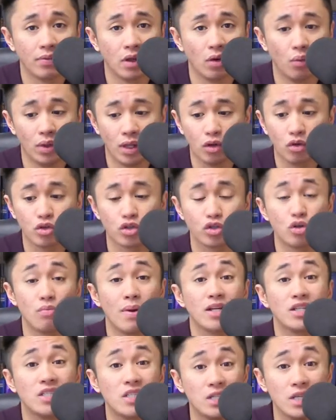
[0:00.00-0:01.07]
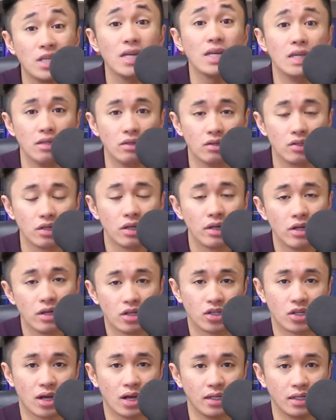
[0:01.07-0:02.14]
Walang gustong mag-seize
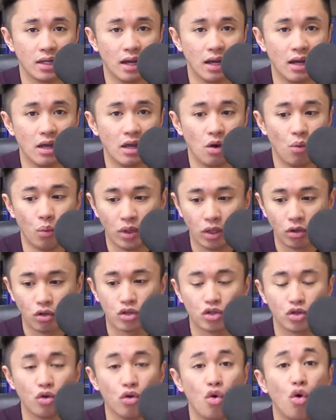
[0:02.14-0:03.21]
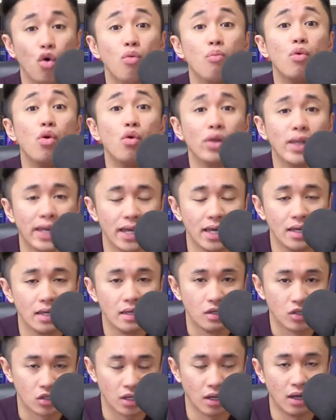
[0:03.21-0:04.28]
sa kanya. Walang gustong humuli
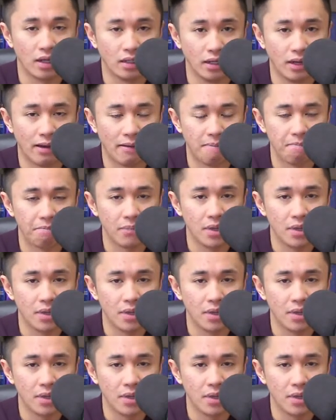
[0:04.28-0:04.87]
sa kanya.